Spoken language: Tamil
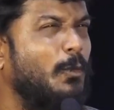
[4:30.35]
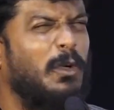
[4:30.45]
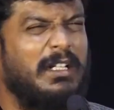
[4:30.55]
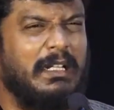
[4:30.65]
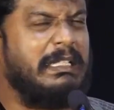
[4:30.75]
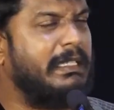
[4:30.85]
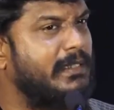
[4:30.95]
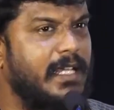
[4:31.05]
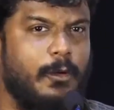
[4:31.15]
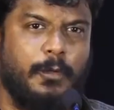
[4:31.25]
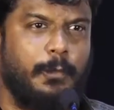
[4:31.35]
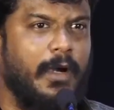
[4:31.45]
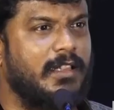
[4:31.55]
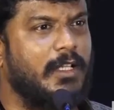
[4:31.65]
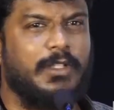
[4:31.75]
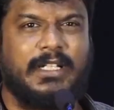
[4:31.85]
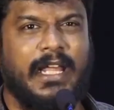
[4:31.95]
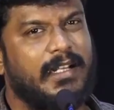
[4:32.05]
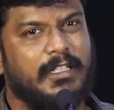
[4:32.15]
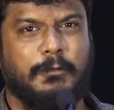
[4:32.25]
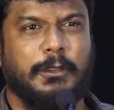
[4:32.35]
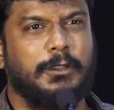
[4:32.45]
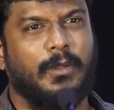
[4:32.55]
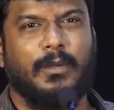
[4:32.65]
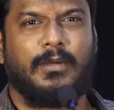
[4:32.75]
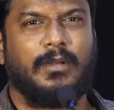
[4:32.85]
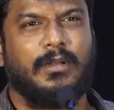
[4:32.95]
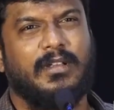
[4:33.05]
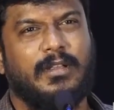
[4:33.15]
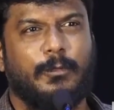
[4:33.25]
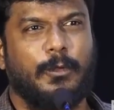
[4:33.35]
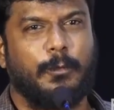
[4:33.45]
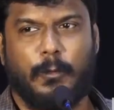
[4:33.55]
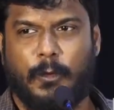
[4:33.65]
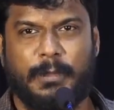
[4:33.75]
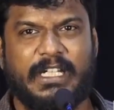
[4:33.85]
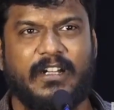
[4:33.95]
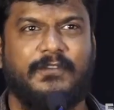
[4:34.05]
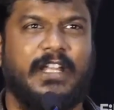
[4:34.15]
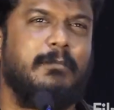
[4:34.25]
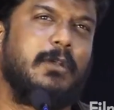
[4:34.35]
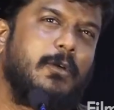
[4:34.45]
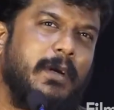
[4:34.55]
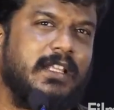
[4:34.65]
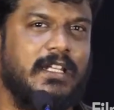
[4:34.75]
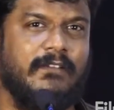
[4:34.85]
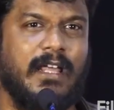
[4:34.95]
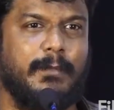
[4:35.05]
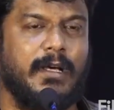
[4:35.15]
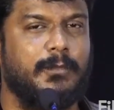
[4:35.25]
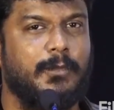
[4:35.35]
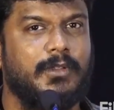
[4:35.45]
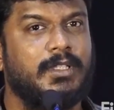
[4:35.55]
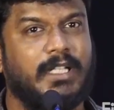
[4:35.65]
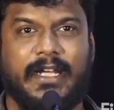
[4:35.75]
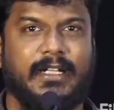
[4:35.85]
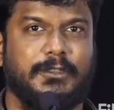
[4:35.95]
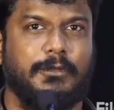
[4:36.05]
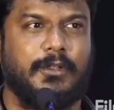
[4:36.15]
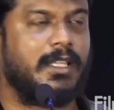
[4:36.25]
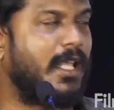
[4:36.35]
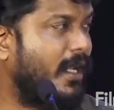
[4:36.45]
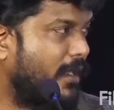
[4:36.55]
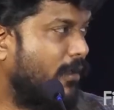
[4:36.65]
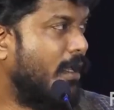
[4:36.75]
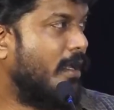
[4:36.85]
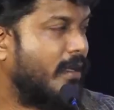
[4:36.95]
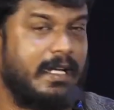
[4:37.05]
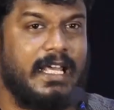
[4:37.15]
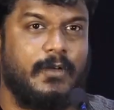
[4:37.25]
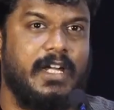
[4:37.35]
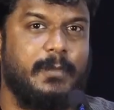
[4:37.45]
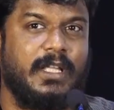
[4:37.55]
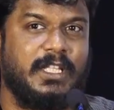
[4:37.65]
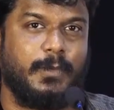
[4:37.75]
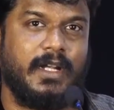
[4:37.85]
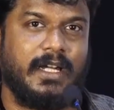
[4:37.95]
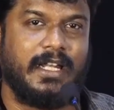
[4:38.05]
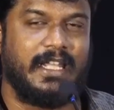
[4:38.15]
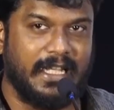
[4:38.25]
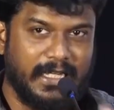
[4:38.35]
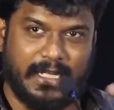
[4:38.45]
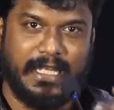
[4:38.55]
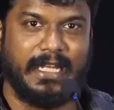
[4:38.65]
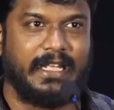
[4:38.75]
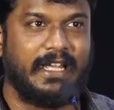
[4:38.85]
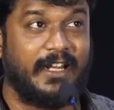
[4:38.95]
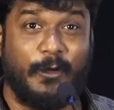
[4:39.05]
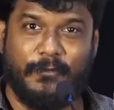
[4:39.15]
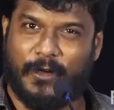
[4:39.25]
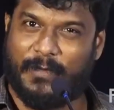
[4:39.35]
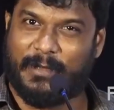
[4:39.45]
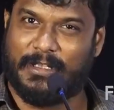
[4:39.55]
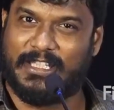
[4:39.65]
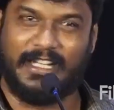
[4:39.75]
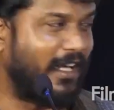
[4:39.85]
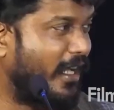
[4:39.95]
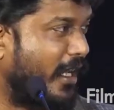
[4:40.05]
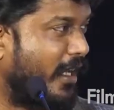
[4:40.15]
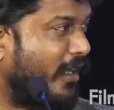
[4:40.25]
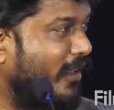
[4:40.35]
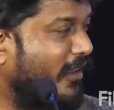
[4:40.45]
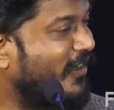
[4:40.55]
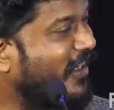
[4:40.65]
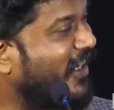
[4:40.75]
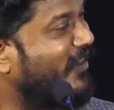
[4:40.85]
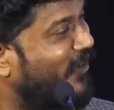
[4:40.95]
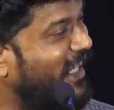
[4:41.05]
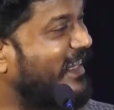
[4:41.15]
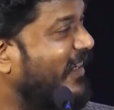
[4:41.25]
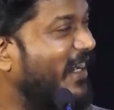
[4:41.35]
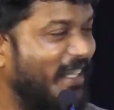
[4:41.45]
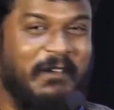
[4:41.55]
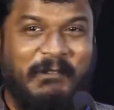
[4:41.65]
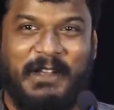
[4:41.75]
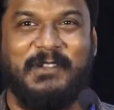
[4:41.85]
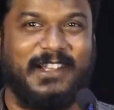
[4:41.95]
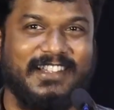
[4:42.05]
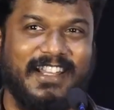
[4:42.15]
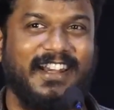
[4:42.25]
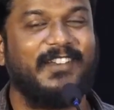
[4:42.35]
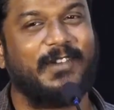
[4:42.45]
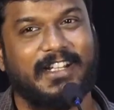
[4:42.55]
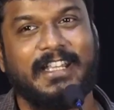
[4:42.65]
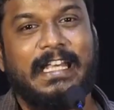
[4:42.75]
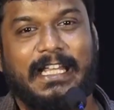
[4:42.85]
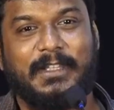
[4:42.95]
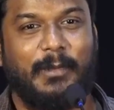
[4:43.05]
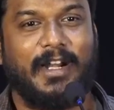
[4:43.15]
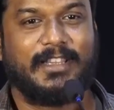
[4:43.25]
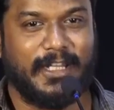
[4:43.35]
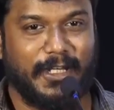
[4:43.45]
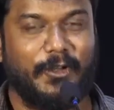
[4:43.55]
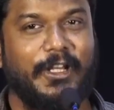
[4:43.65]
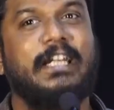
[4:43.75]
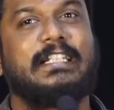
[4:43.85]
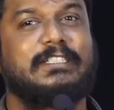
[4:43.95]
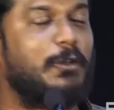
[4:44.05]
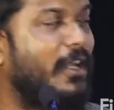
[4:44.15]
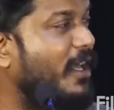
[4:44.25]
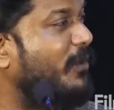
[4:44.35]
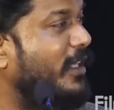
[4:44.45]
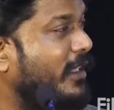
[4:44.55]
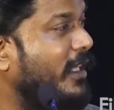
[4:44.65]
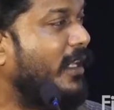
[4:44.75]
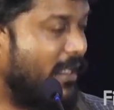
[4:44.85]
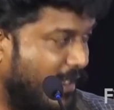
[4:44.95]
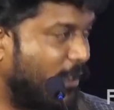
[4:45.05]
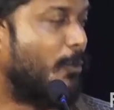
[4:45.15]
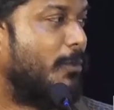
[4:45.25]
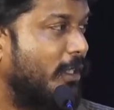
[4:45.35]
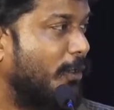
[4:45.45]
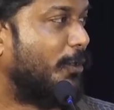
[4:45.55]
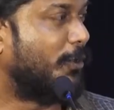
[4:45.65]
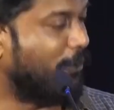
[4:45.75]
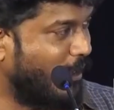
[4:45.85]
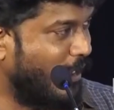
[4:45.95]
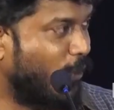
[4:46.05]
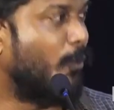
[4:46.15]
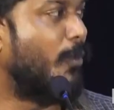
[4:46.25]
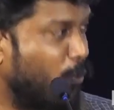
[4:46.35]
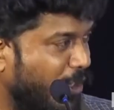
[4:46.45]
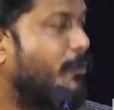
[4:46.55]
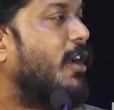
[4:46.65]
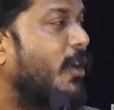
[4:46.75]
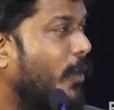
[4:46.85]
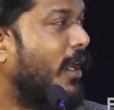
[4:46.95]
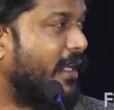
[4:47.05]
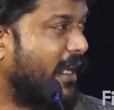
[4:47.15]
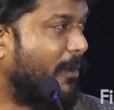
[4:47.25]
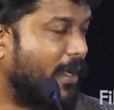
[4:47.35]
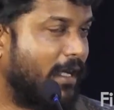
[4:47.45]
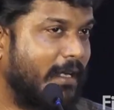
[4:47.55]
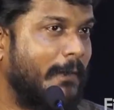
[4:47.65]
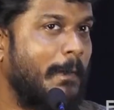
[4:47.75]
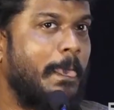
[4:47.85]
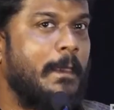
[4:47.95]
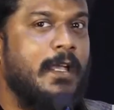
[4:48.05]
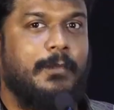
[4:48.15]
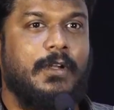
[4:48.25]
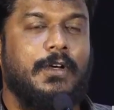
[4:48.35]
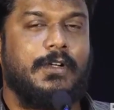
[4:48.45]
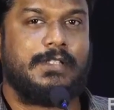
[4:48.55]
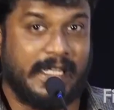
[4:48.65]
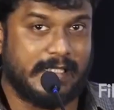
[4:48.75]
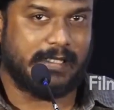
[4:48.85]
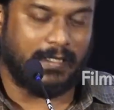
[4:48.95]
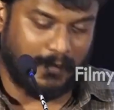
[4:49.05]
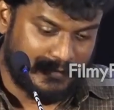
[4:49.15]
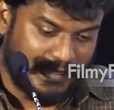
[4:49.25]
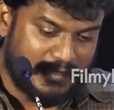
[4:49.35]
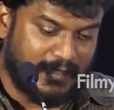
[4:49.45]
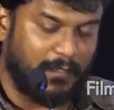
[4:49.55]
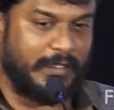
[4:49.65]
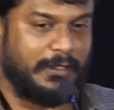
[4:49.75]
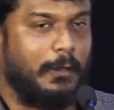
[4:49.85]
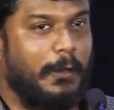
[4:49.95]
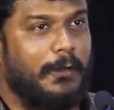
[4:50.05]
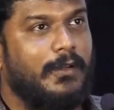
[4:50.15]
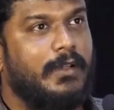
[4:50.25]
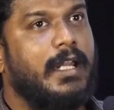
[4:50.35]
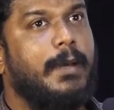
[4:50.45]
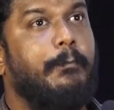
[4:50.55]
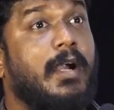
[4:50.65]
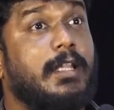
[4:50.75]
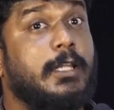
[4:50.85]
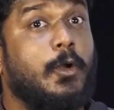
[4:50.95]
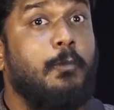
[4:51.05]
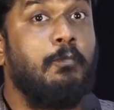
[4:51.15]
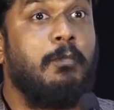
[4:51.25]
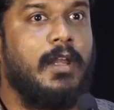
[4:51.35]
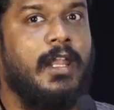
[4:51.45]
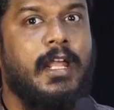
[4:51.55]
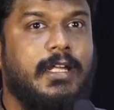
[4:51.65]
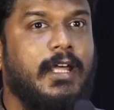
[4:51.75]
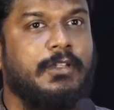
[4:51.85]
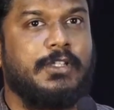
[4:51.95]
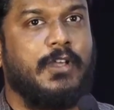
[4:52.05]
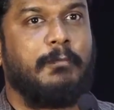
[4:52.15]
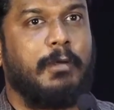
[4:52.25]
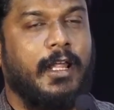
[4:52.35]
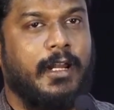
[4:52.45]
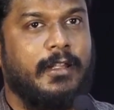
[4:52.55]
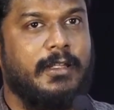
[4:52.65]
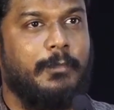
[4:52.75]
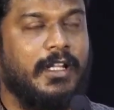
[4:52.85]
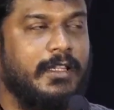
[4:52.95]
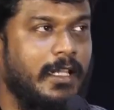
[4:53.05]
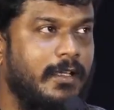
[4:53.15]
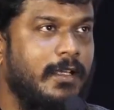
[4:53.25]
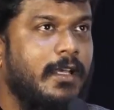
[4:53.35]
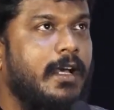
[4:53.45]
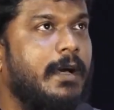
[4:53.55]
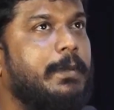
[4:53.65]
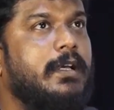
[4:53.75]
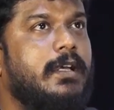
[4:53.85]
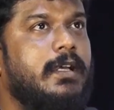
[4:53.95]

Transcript: ஒரு ஈஸியாக ஒரு படத்தில் வந்து டயர்ட்னஸ் வந்துடும் ஒரு ஒரு ஒரு பீரியட் ஆஃப் டைமில் ஒரு படத்தில் வேலை பார்க்கும்போது டயர்ட்னஸ் வந்துடும் அந்த ஆள்லாம் ரெண்டாயிரம் வாட்டி பார்த்துருப்பாரு நினைக்கிறேன் எங்கே இருக்கீங்கன்னு கேட்குறேன் ஒய்ஃபோட படம் பார்த்துட்டு இருக்கேங்கிறாரு இது இன்னும் எத்தனை வாட்டி பார்ப்பாருன்னு தெரில பட் அந்த படத்தில் இன்னும் இன்ட்ரெஸ்ட் குறையாமல் இருந்ததில் ரொம்ப சந்தோஷம் ரொம்ப முக்கியமான குவாலிட்டியாக நான் பார்க்குறேன் அப்புறம் ஜெயன் சார் ஜெயன் சார் பற்றி சொல்லணும் ஏன்னா படத்தில் ரொம்ப லேட்டாக வந்து ஜாயின் பண்ணார் இந்த படத்தில் அப்போ